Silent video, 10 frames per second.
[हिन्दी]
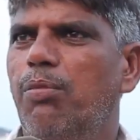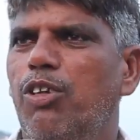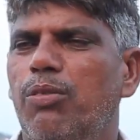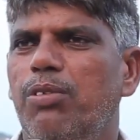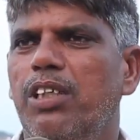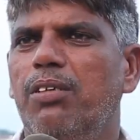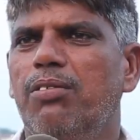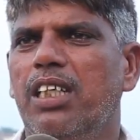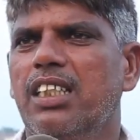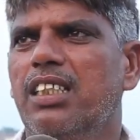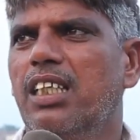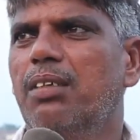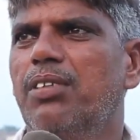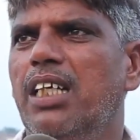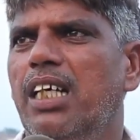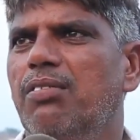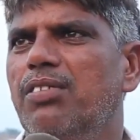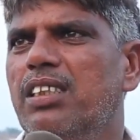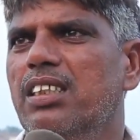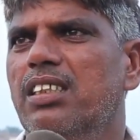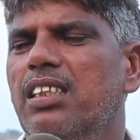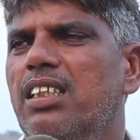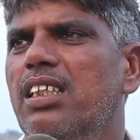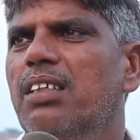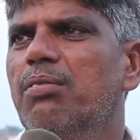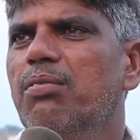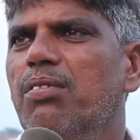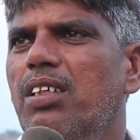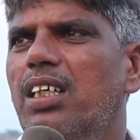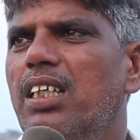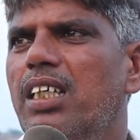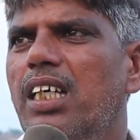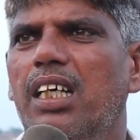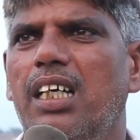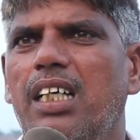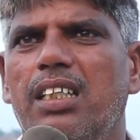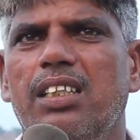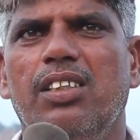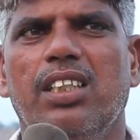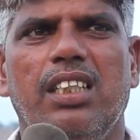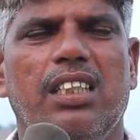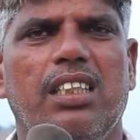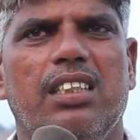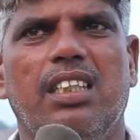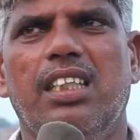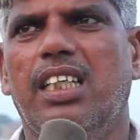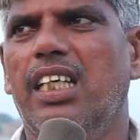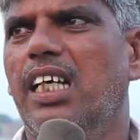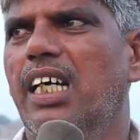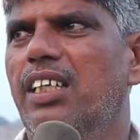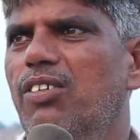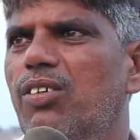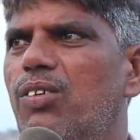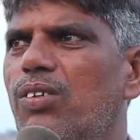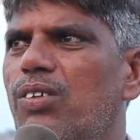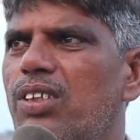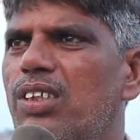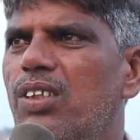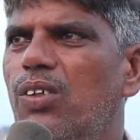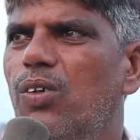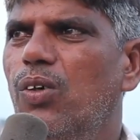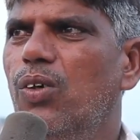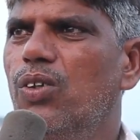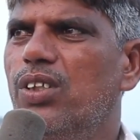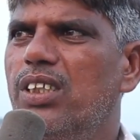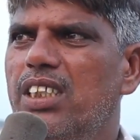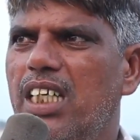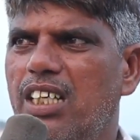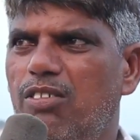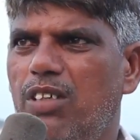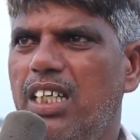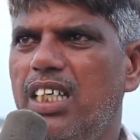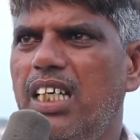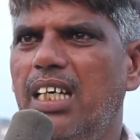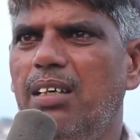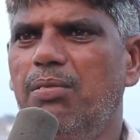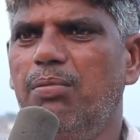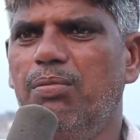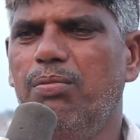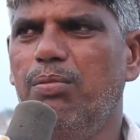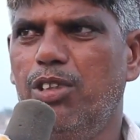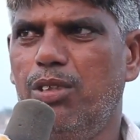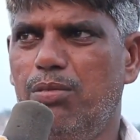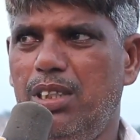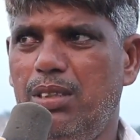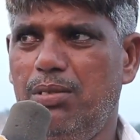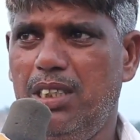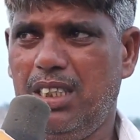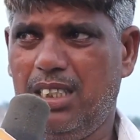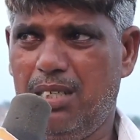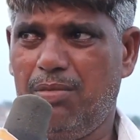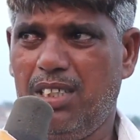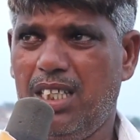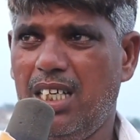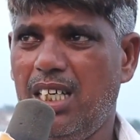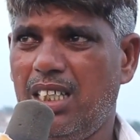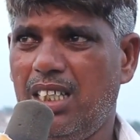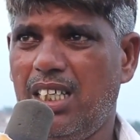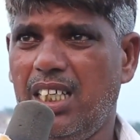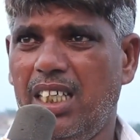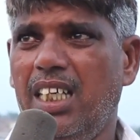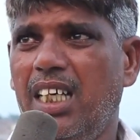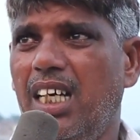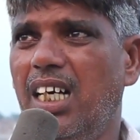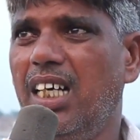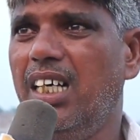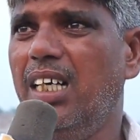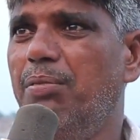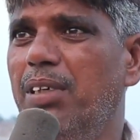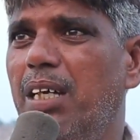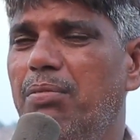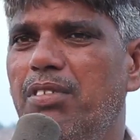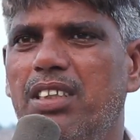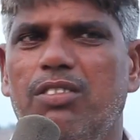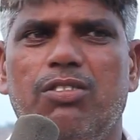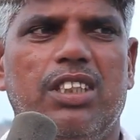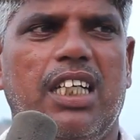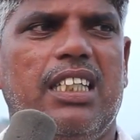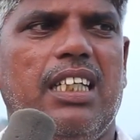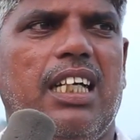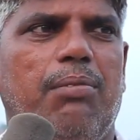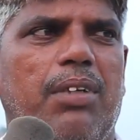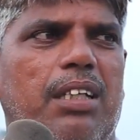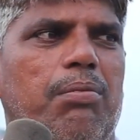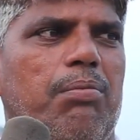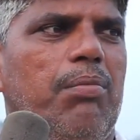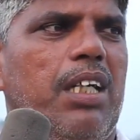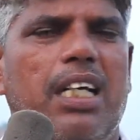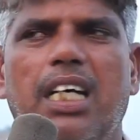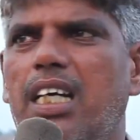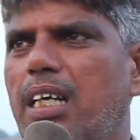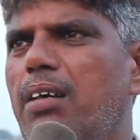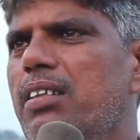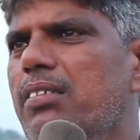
बहुत बढ़िया विकास कराया विधायक सिंह सिंह ने गलिया हैं नखी की सड़कें हैं जो और चार द्वारियाँ हैं बहुत बढ़िया बढ़िया काम कराया करेंगे आगे भी हम न्यू चाहते हैं भाई हमारा हल के